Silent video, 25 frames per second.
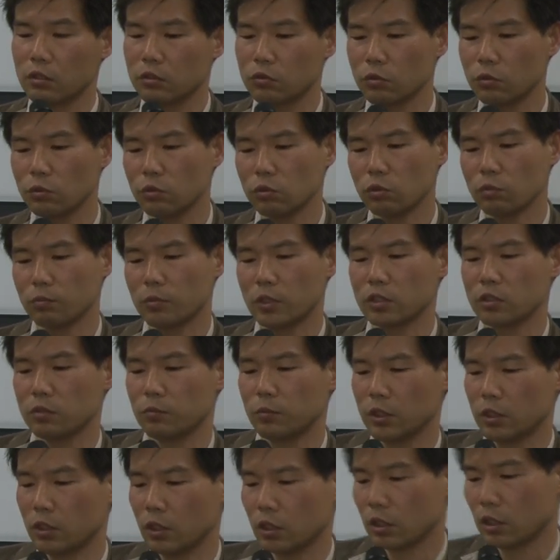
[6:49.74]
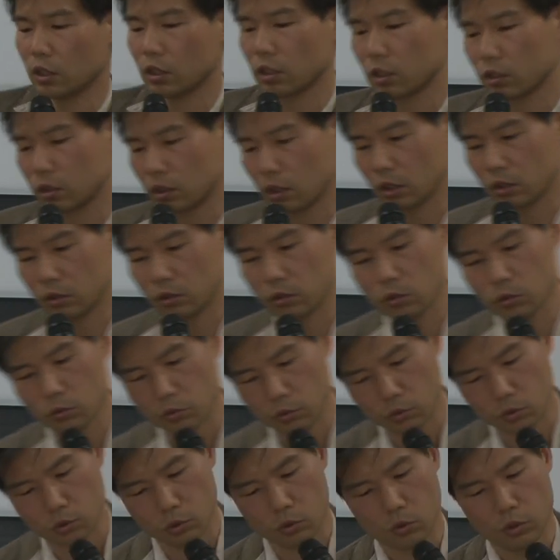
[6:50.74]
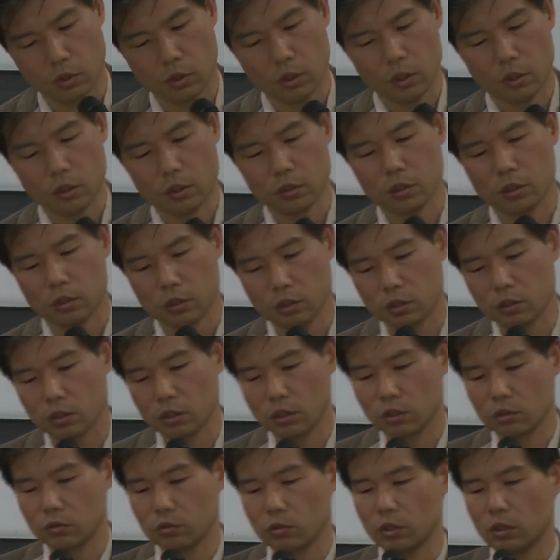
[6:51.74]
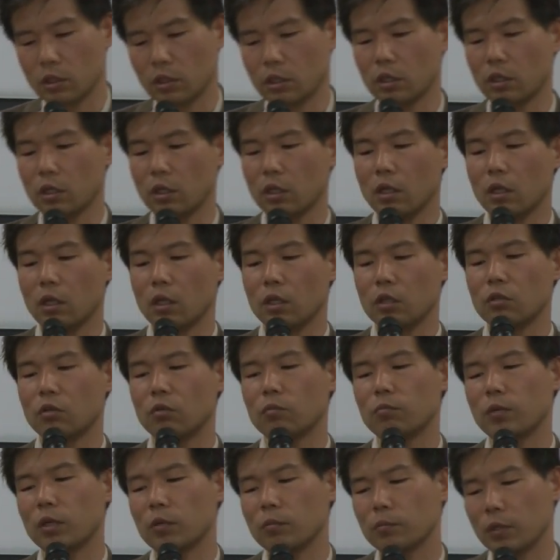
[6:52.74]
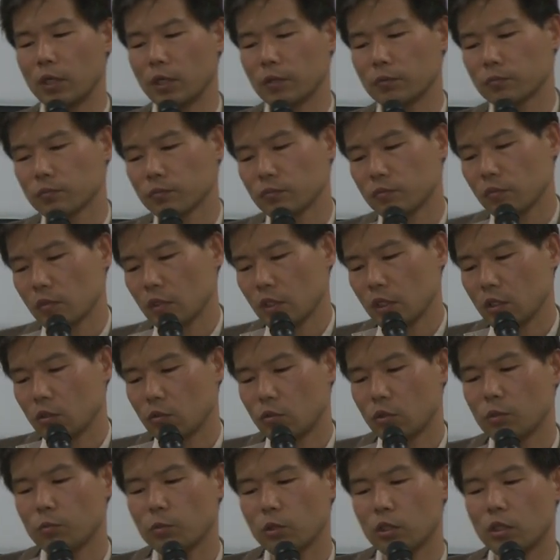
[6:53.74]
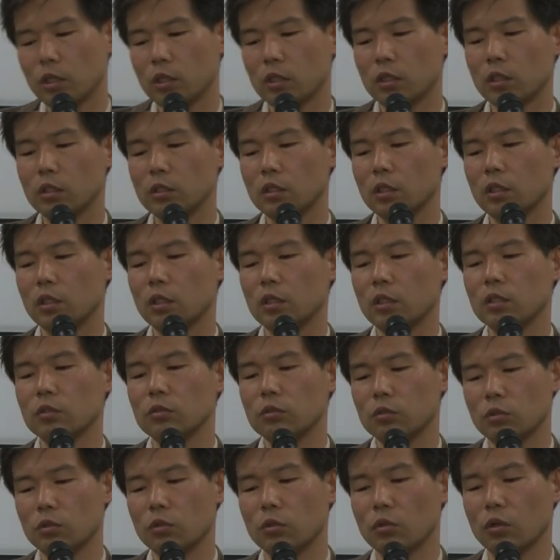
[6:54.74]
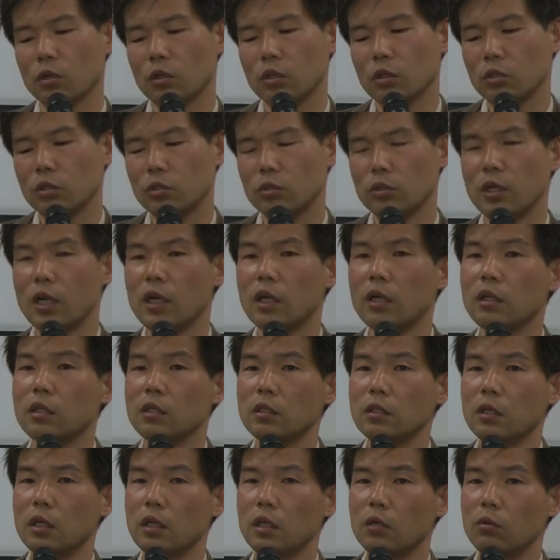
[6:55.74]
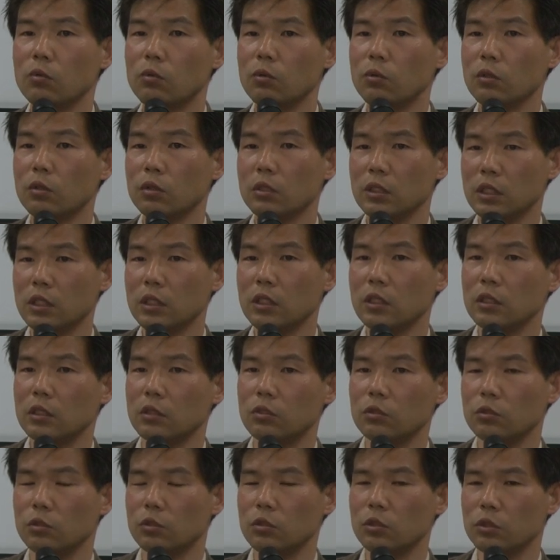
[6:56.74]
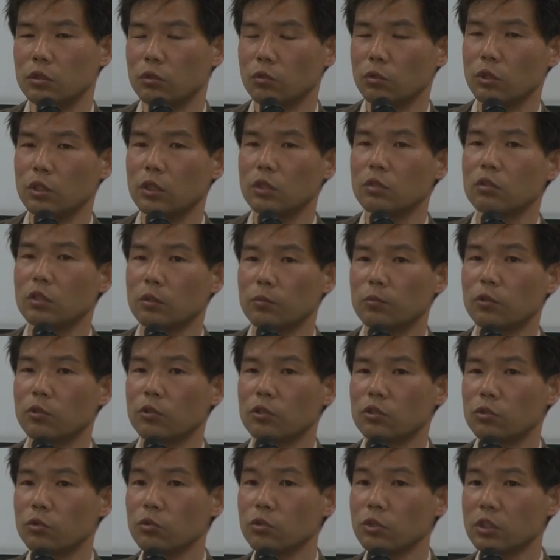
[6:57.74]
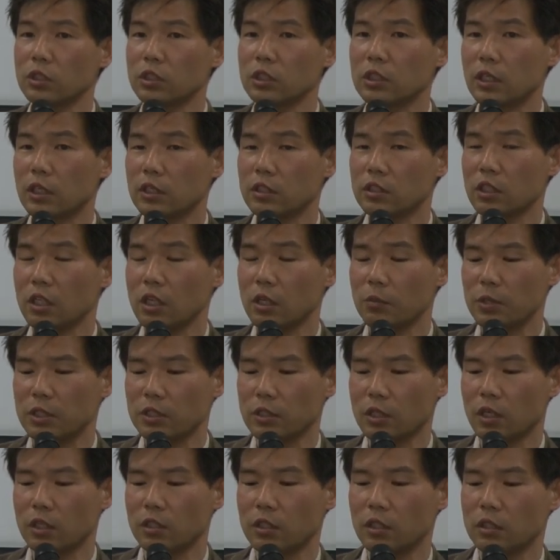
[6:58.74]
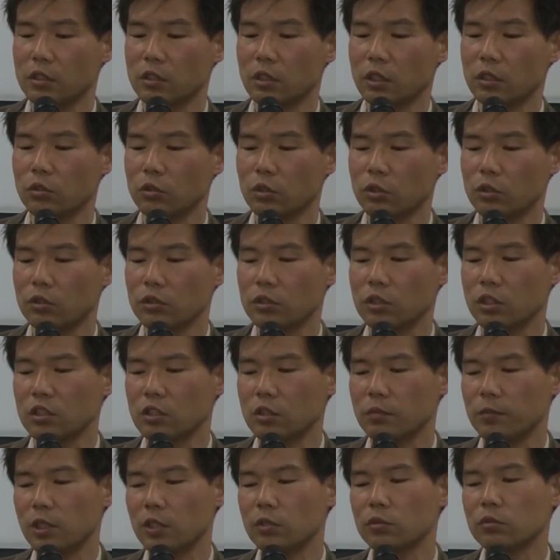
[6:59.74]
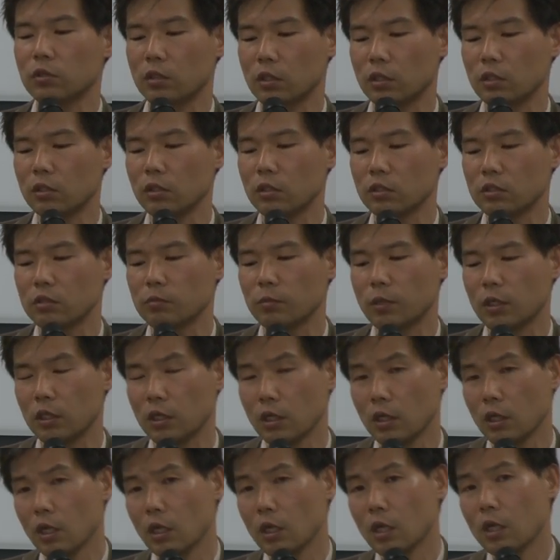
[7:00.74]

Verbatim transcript: そういうことをまず見ていただきたいということです。それから4番目、これも経験的に言うと、不安が大きい時よりも組織が整備されてきた時の説明力がある。つまり